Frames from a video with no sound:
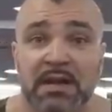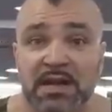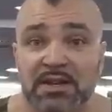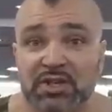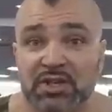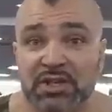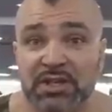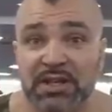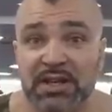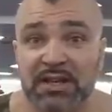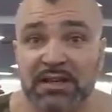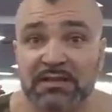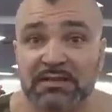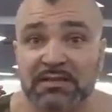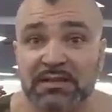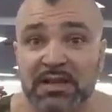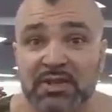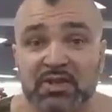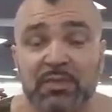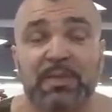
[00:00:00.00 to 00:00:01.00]
Раньше я
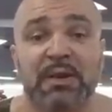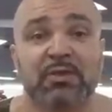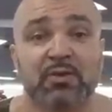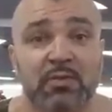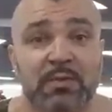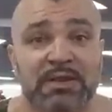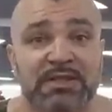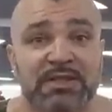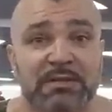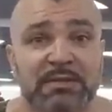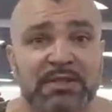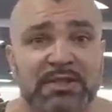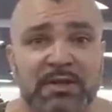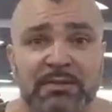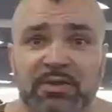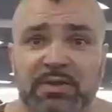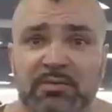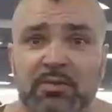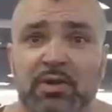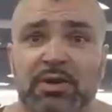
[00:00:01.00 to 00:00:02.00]
даже подумать об
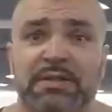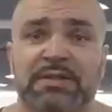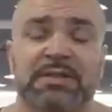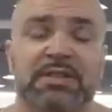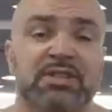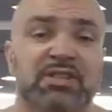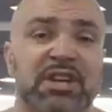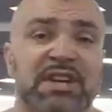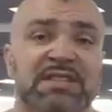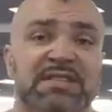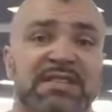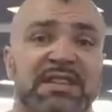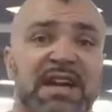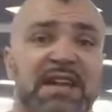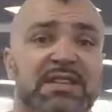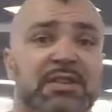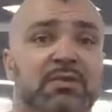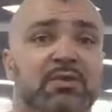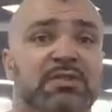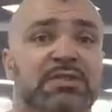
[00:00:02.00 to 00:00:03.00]
этом не мог. Сейчас
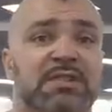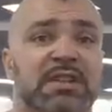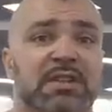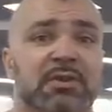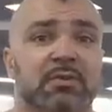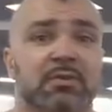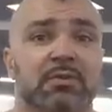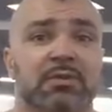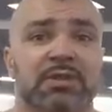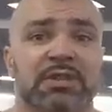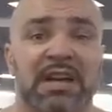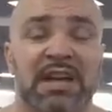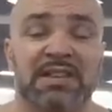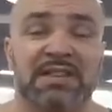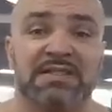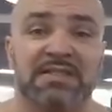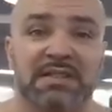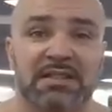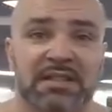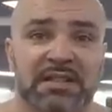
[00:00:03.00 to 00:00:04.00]
я не устаю. Я
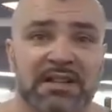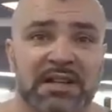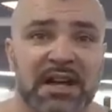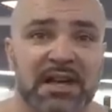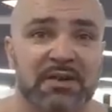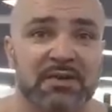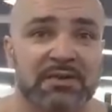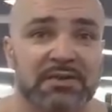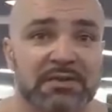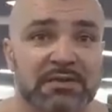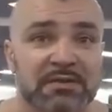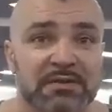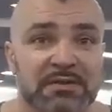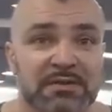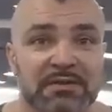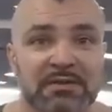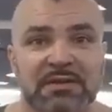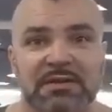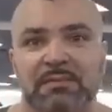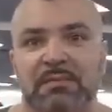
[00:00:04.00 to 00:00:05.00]
не задыхаюсь,
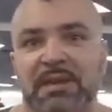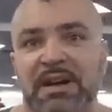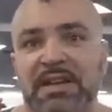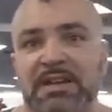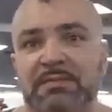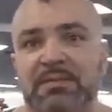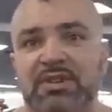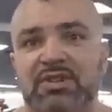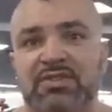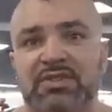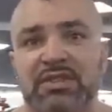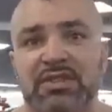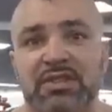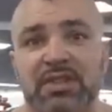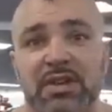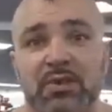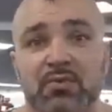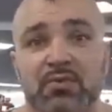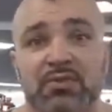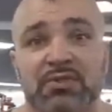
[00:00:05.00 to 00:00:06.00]
мои мышцы
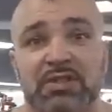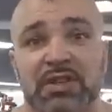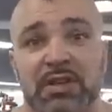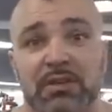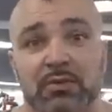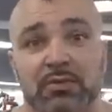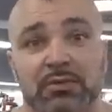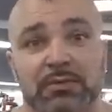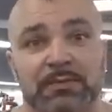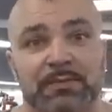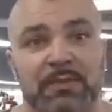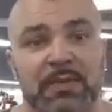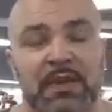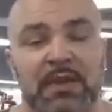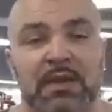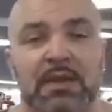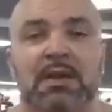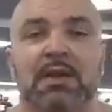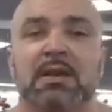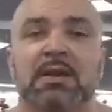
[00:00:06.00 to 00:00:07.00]
не устают.
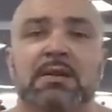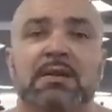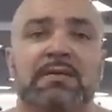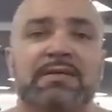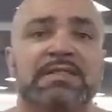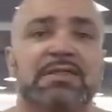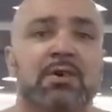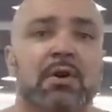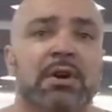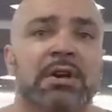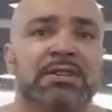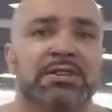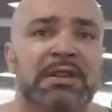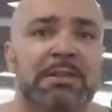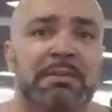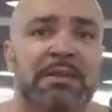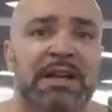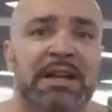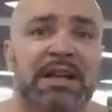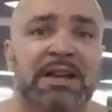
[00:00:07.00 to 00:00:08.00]
Все
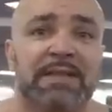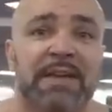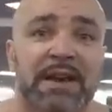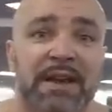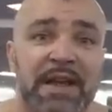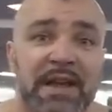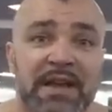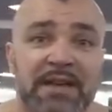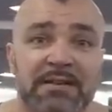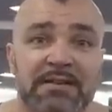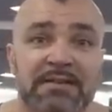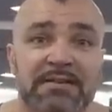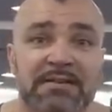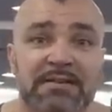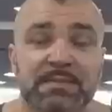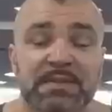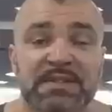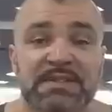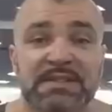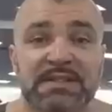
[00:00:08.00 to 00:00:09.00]
это благодаря
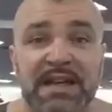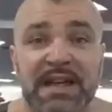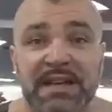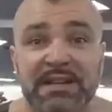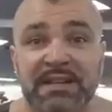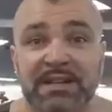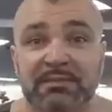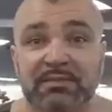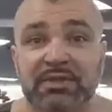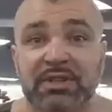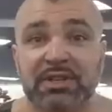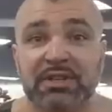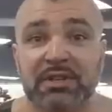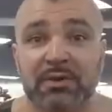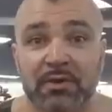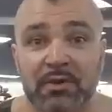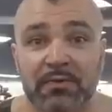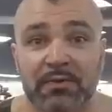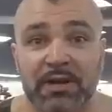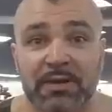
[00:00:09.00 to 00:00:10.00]
специальным
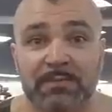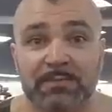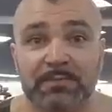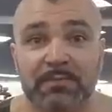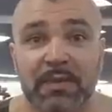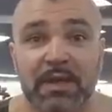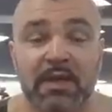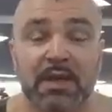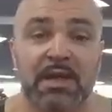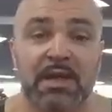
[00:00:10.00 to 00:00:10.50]
тренировкам.